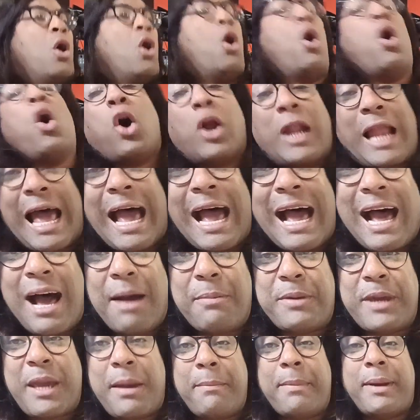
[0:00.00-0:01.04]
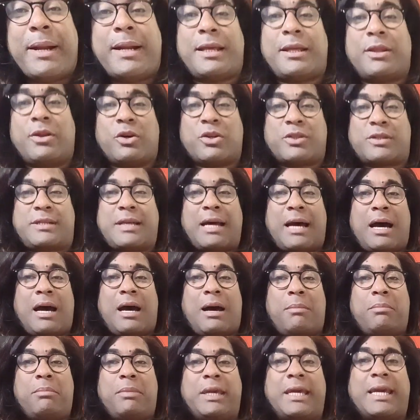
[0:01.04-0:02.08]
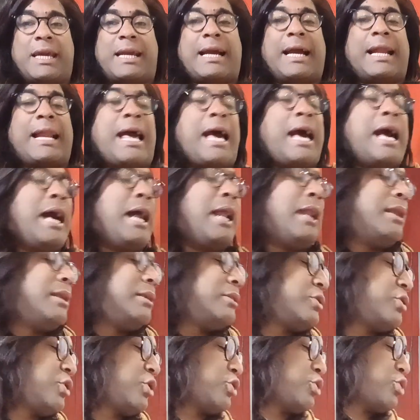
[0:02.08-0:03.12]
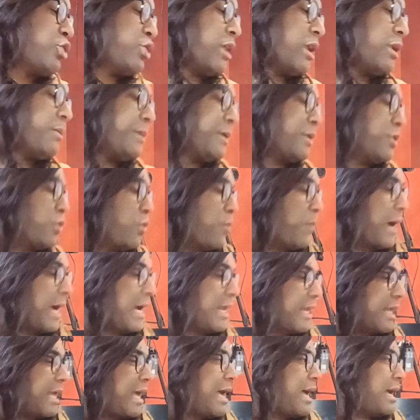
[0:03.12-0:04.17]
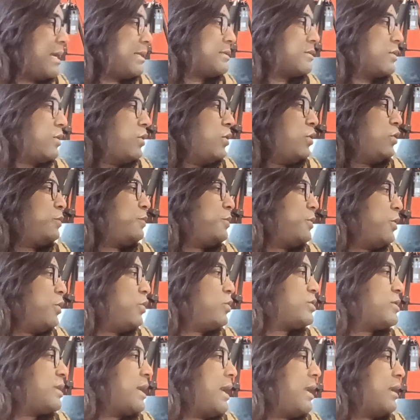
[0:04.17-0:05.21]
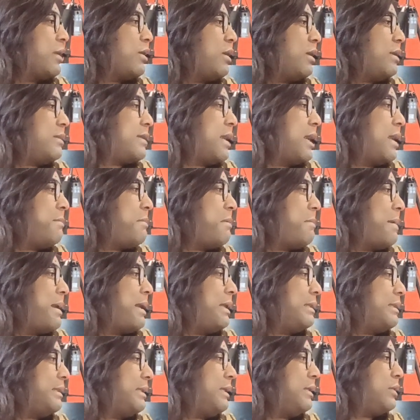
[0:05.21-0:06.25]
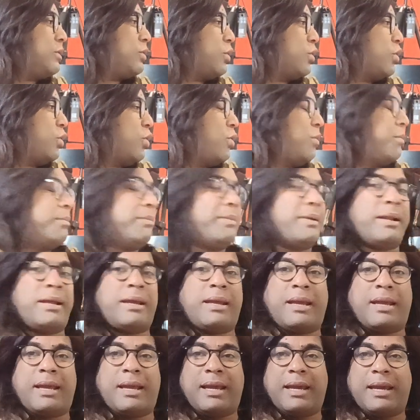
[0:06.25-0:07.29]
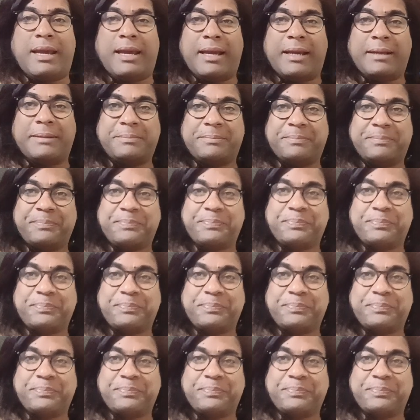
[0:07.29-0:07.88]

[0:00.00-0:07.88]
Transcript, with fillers: Hola, bienvenidos a mi canal. Yo soy Alberto Vargas. Oh Dios, sale, mi maldito nombre en,